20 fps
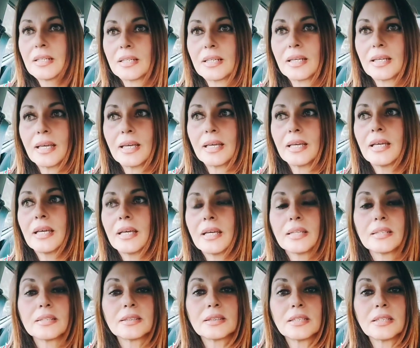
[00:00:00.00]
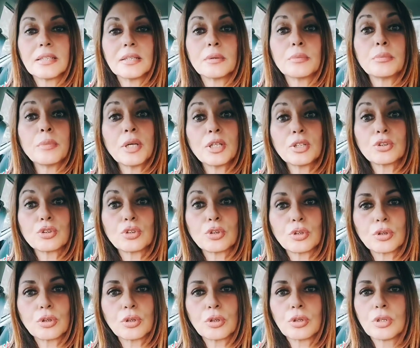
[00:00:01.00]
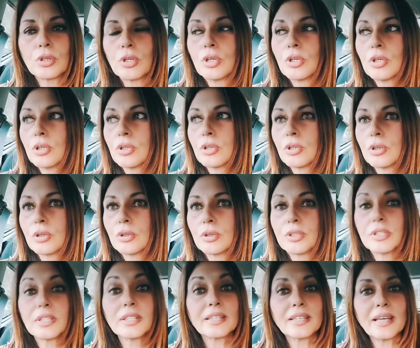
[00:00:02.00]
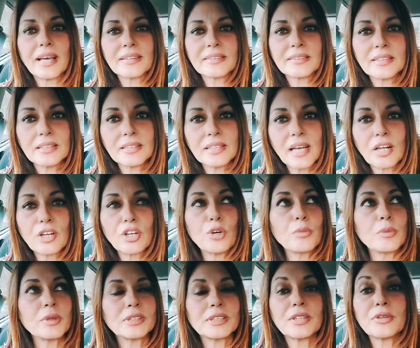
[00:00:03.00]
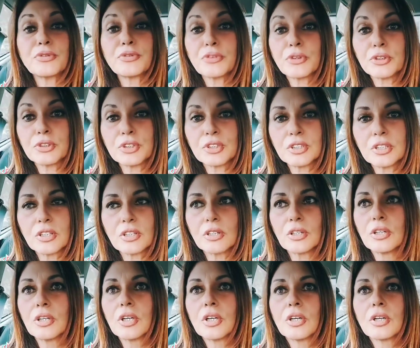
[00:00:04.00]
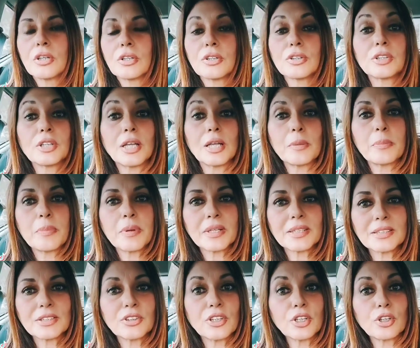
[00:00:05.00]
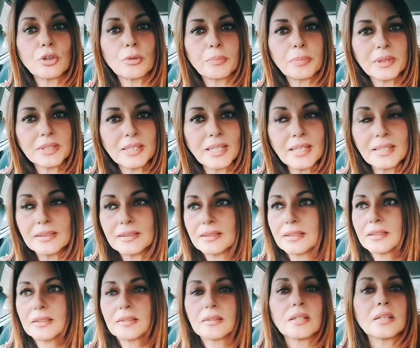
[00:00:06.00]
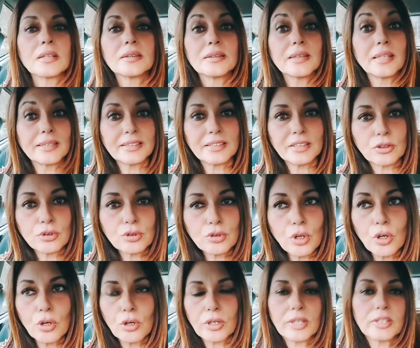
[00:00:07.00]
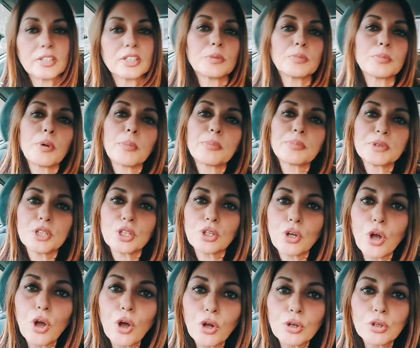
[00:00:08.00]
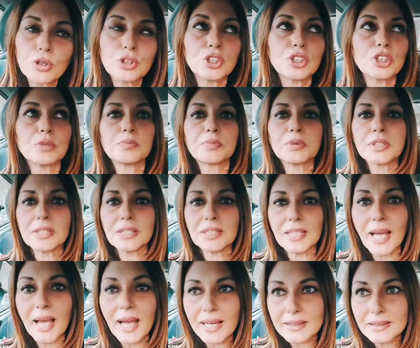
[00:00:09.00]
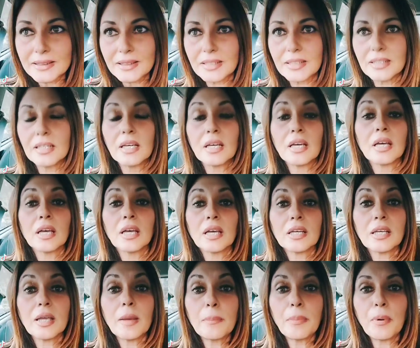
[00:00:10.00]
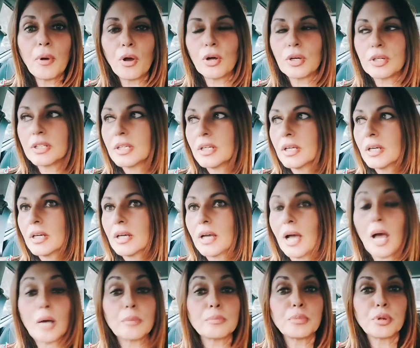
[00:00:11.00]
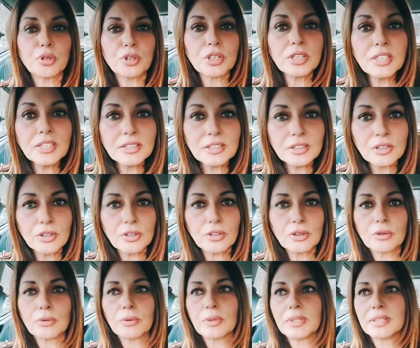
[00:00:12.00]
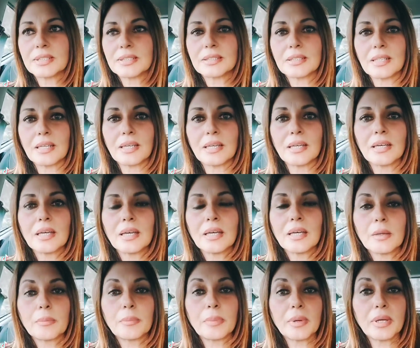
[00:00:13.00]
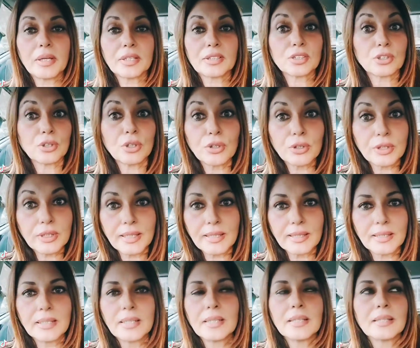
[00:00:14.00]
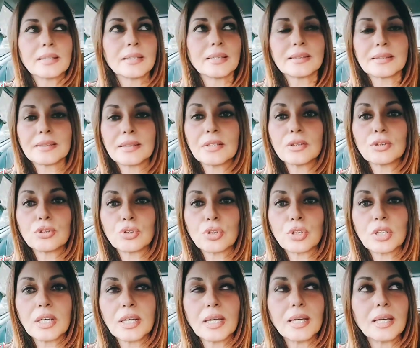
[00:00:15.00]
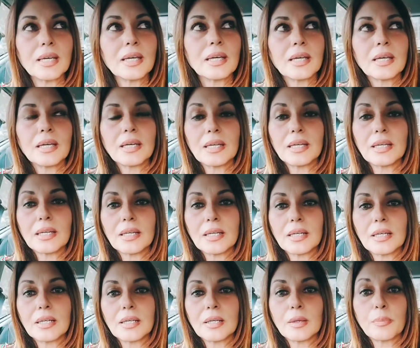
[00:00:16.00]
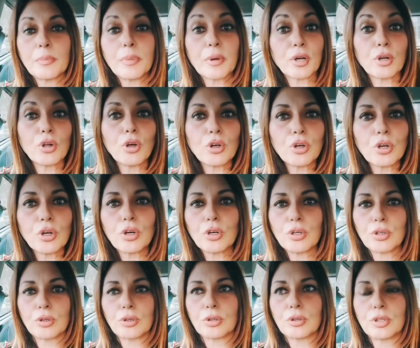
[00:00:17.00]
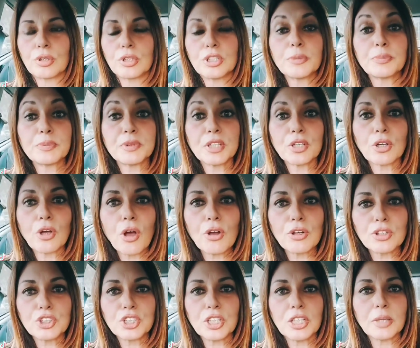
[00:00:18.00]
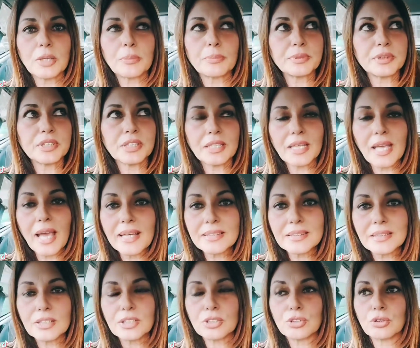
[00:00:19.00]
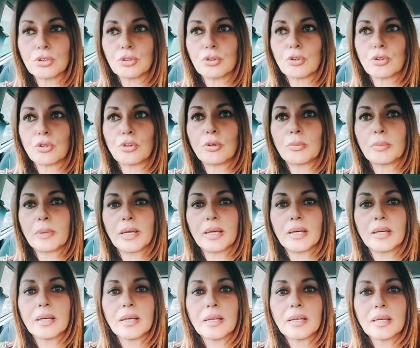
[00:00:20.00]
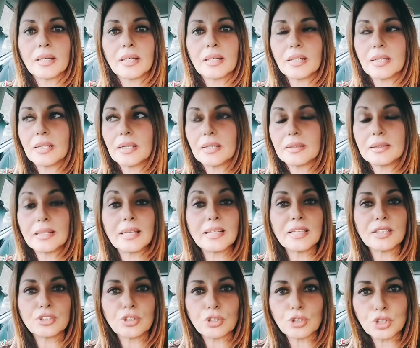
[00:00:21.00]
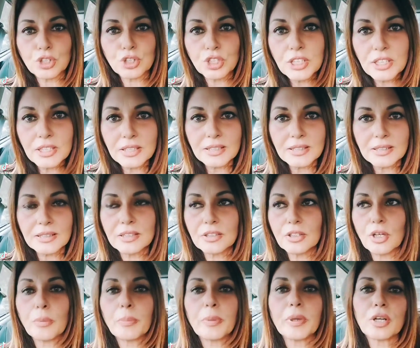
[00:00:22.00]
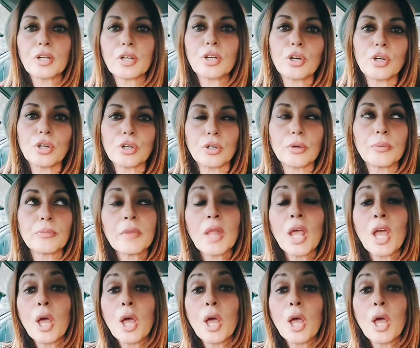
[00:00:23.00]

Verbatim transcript: che si mettono eh, in cattedra come se fossero eh, delle persone competenti del settore, tipo psicologi, psichiatri, che poi aborriscono queste persone, nel senso che e per loro eh, gli psicologi e gli psichiatri sono come eh, degli esorcisti no? per loro